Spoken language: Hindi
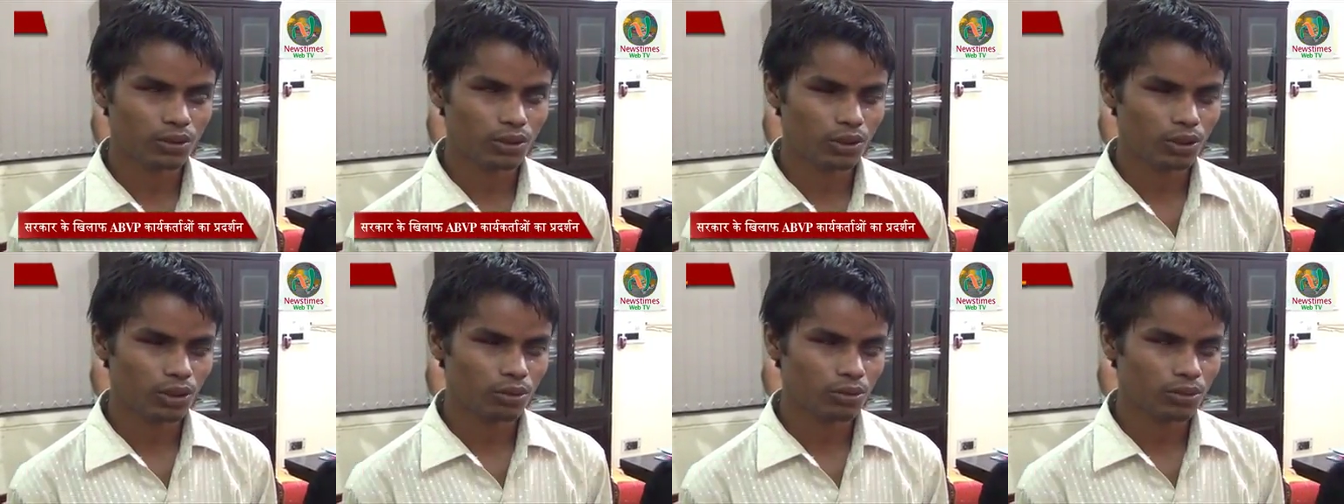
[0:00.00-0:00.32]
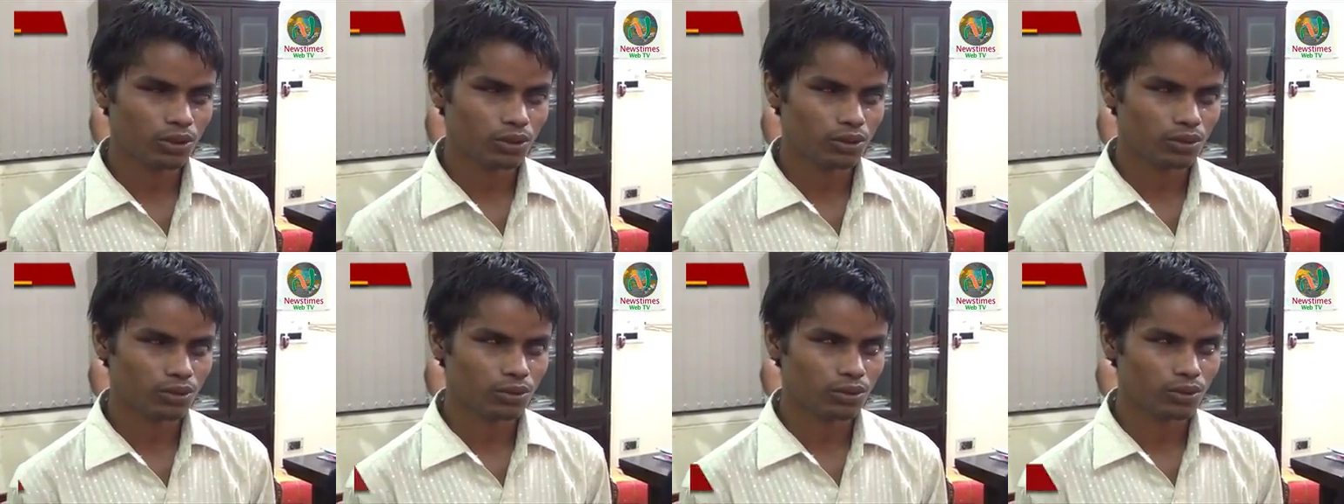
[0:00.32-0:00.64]
स्कूलों
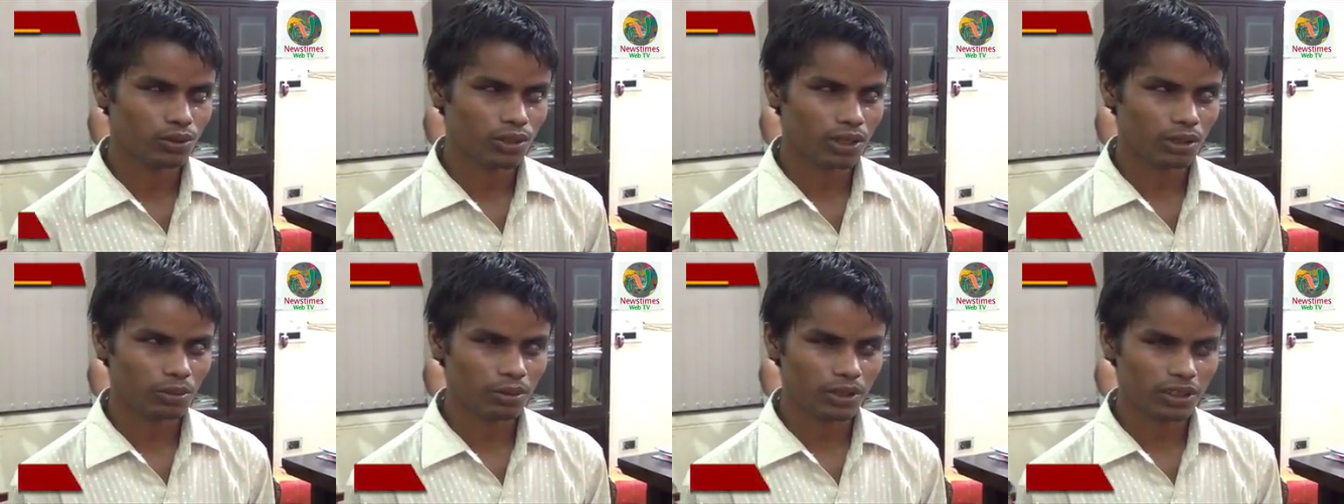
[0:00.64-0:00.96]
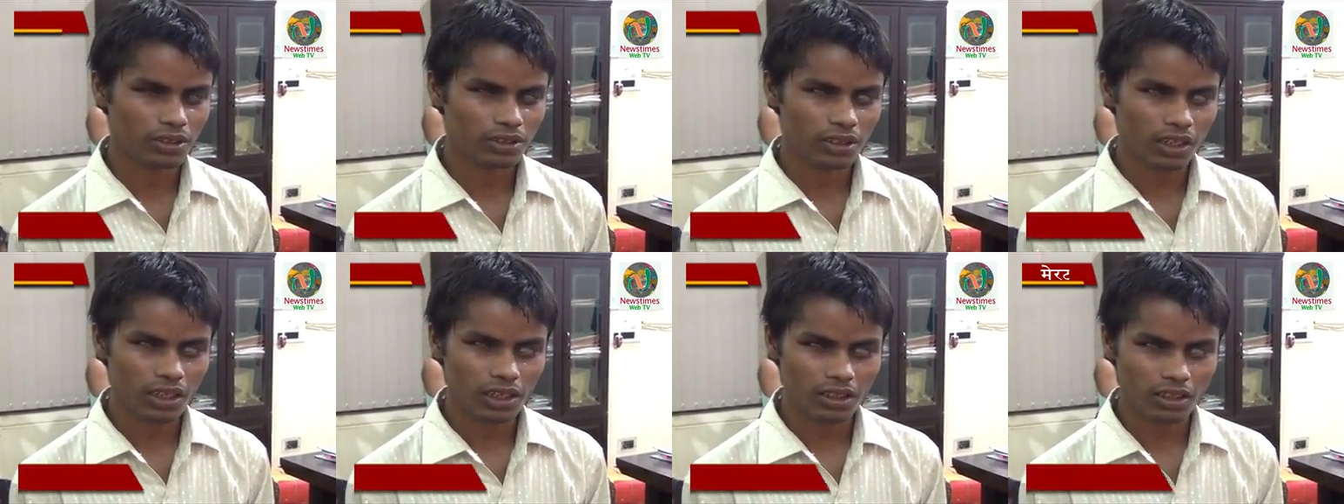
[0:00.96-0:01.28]
में जून का
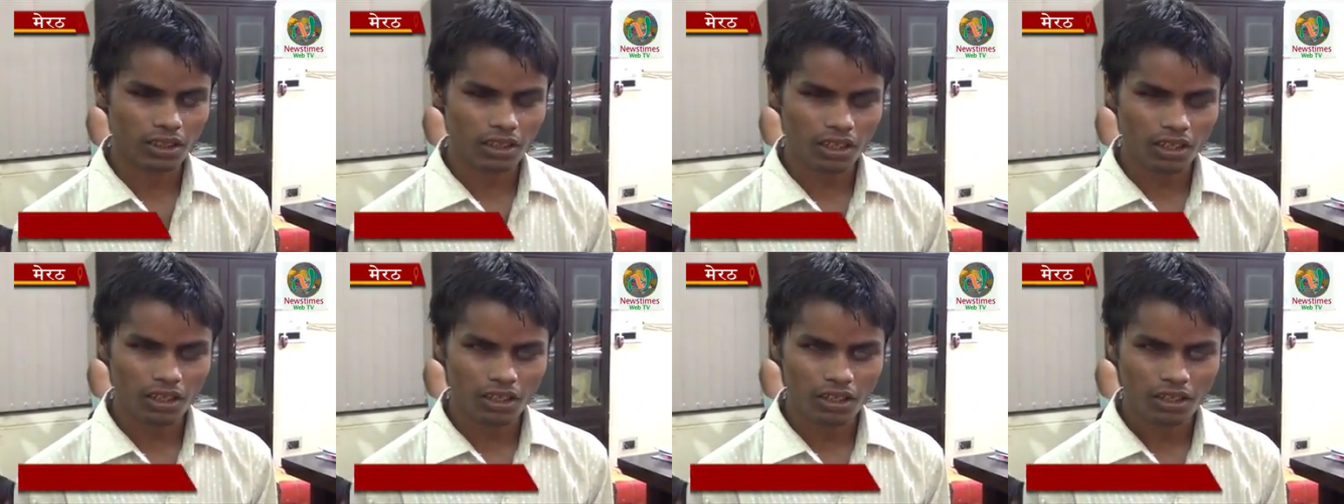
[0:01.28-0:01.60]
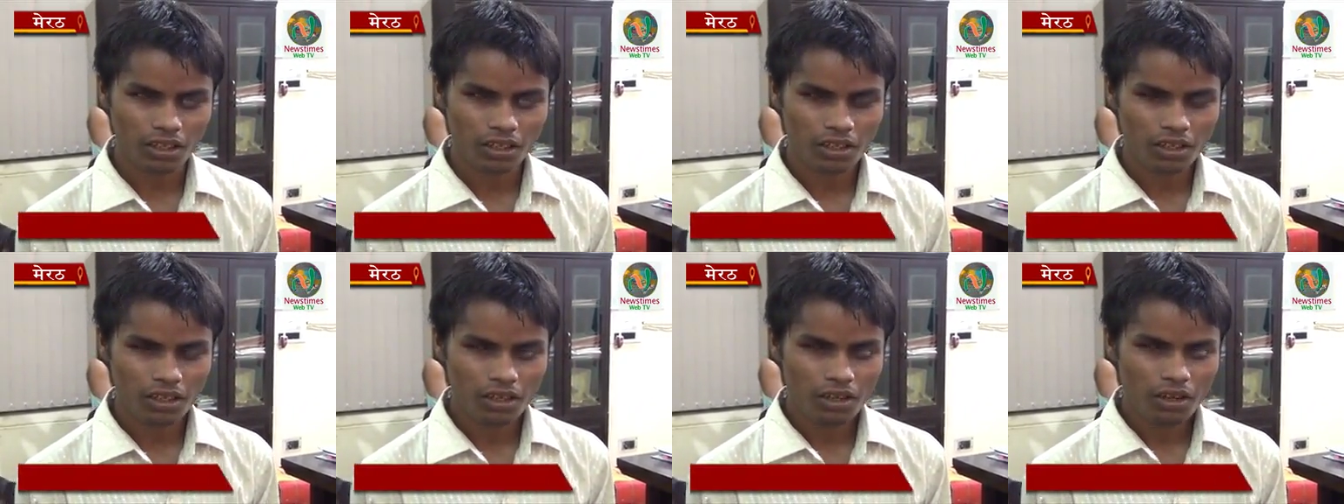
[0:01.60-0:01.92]
पैसा आता
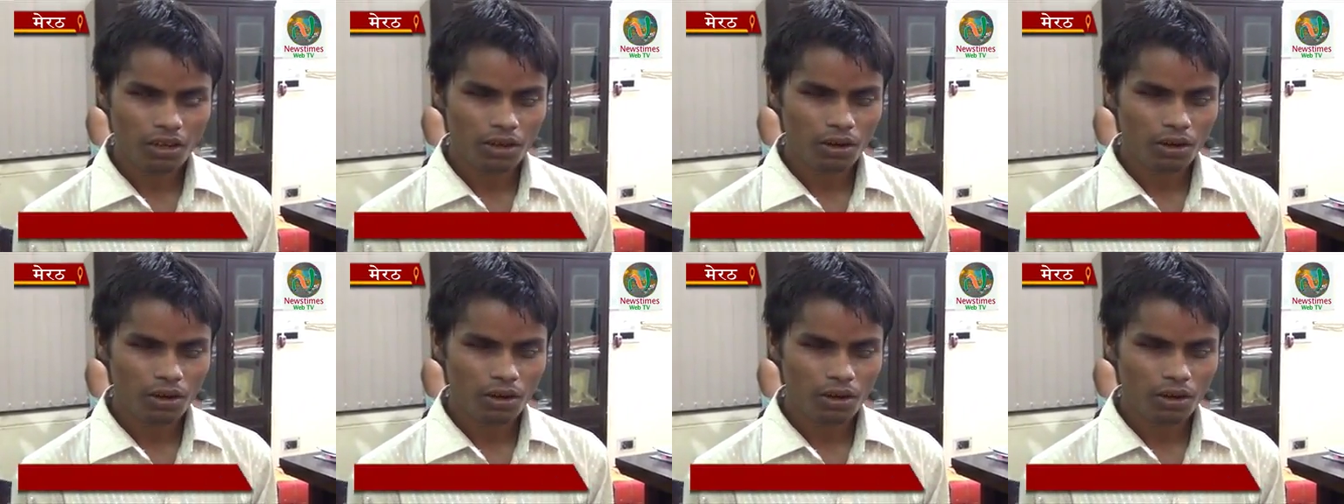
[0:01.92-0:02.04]
है